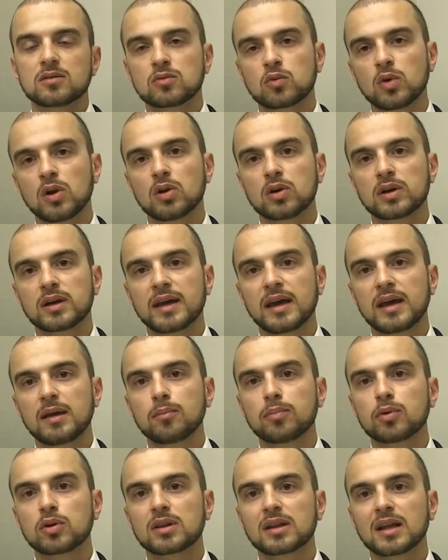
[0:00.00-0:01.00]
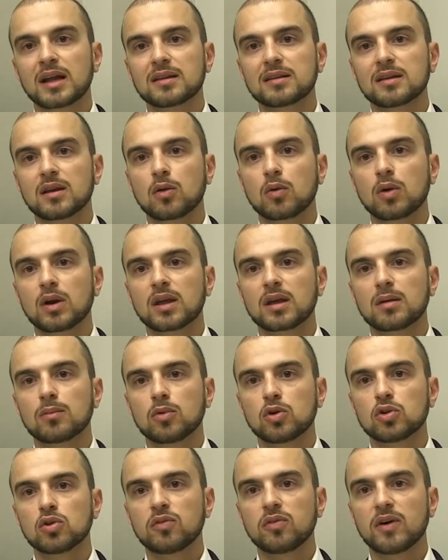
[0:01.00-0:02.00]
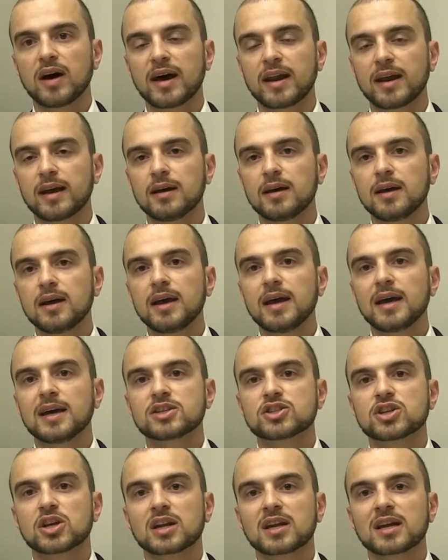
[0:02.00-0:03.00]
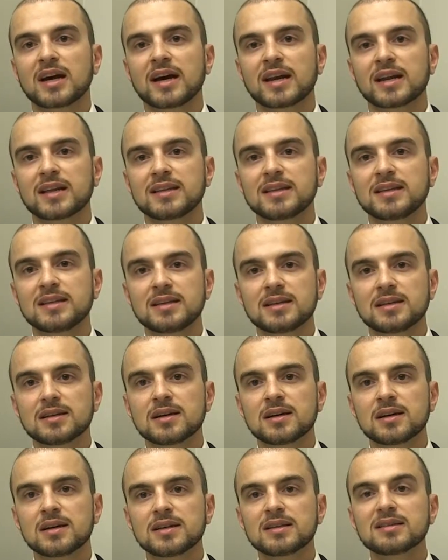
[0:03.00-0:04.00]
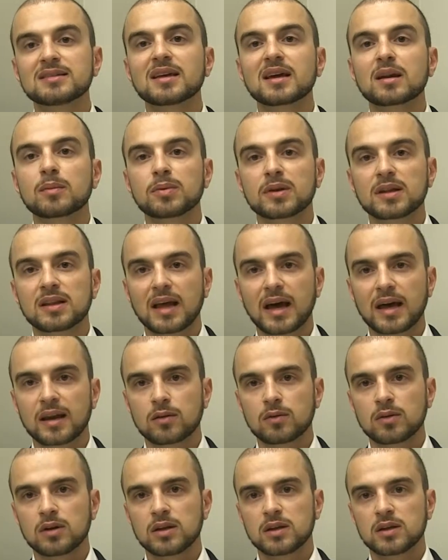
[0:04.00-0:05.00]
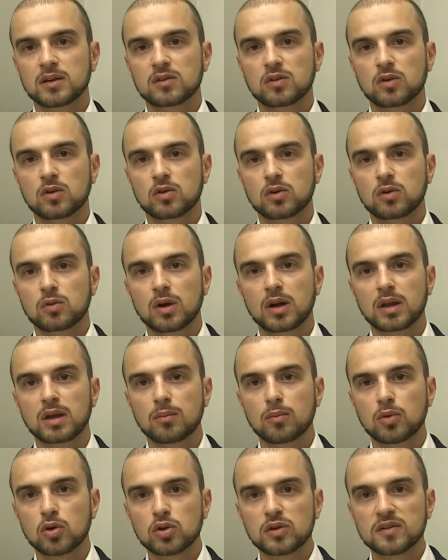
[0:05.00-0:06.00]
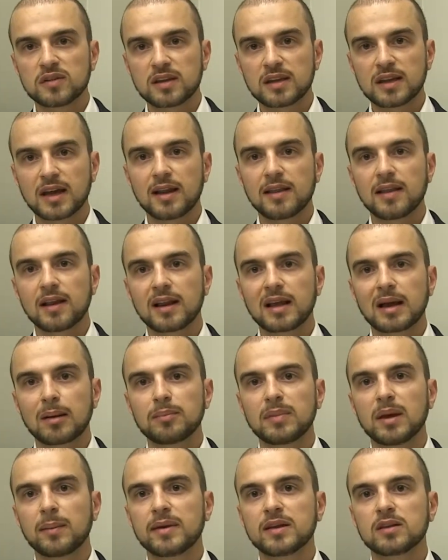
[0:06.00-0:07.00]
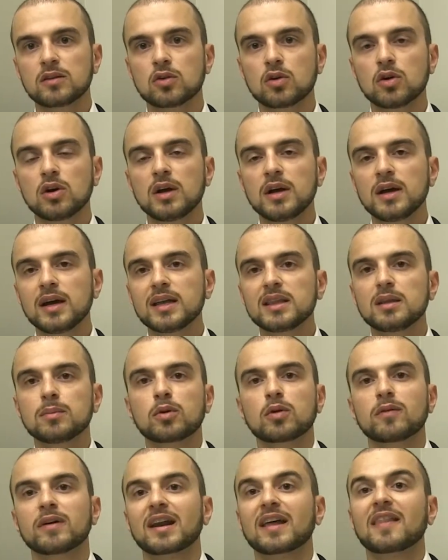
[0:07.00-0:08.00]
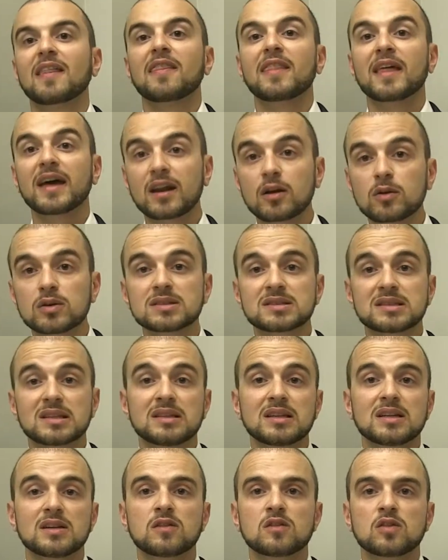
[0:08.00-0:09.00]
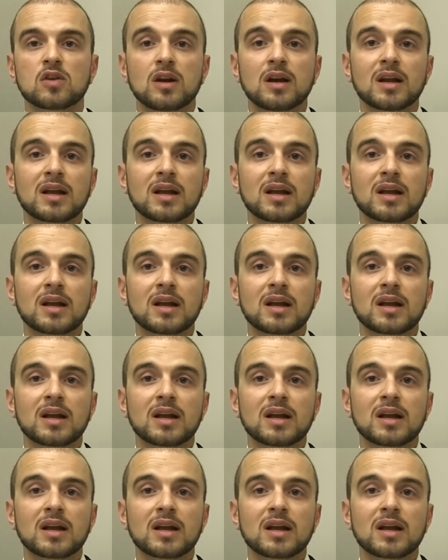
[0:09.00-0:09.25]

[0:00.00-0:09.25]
quello che è importante in qualche modo fare è cercare di eh, interpretare quelli che sono in qualche modo i segnali del cambiamento e di provare ad andare in questa direzione.